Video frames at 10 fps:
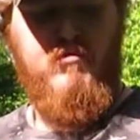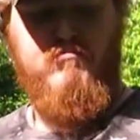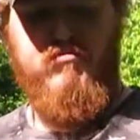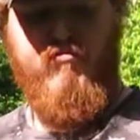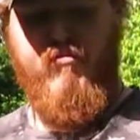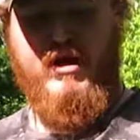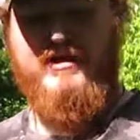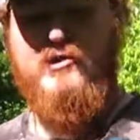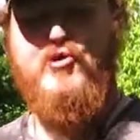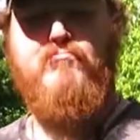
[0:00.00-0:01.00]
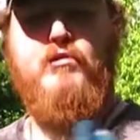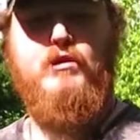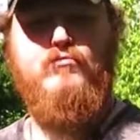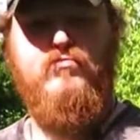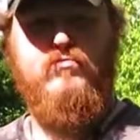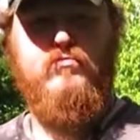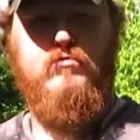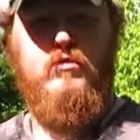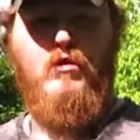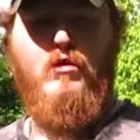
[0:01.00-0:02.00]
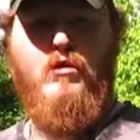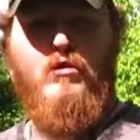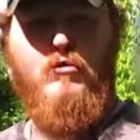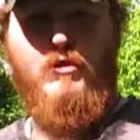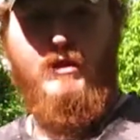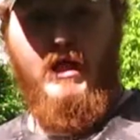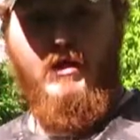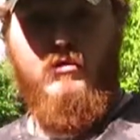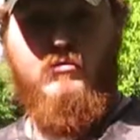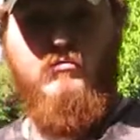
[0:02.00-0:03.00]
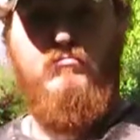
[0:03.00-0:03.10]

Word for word: pour pouvoir récupérer de l'eau sale,